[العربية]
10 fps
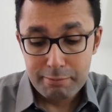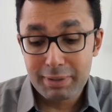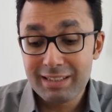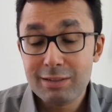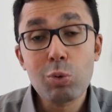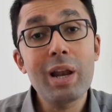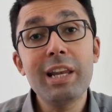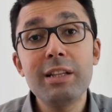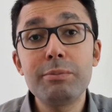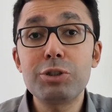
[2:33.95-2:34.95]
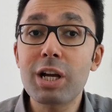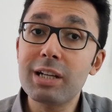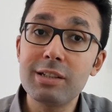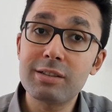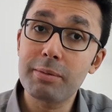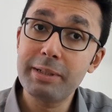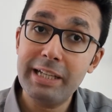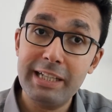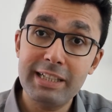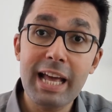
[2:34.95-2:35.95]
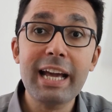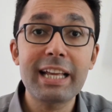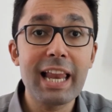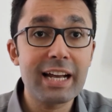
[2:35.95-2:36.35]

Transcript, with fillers: بتتولد بشكل طبيعي داخل